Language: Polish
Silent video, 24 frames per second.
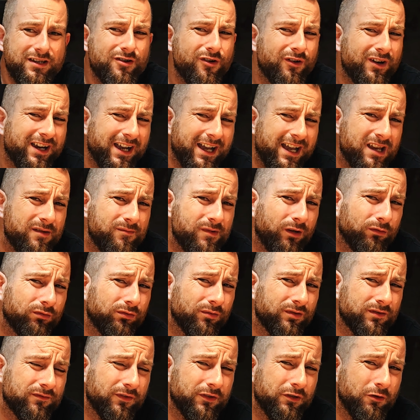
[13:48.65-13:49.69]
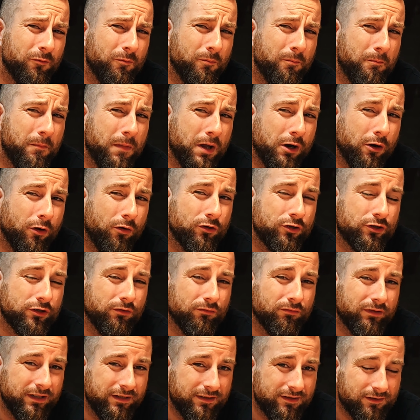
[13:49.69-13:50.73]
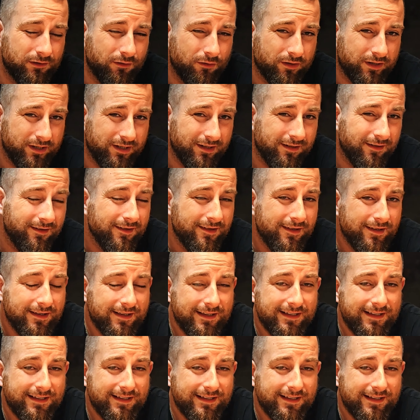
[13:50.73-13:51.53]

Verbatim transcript: I okej, okay, miał tą swoją mroczną historię,